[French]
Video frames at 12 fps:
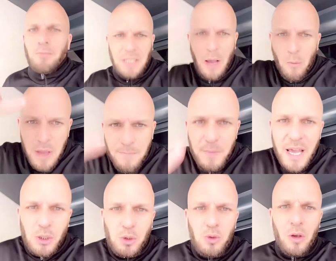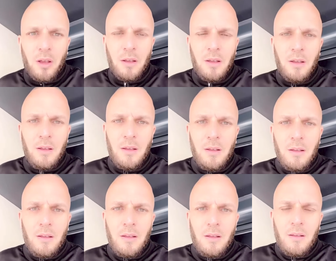ça. Oui, bien sûr.
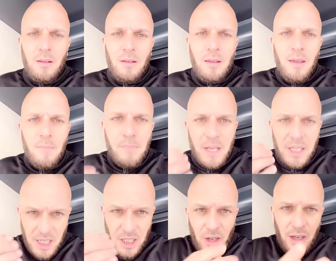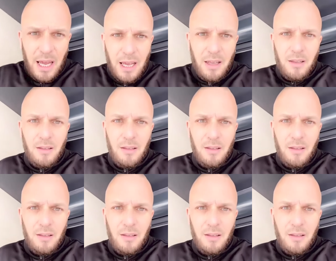Mais ces gens-là,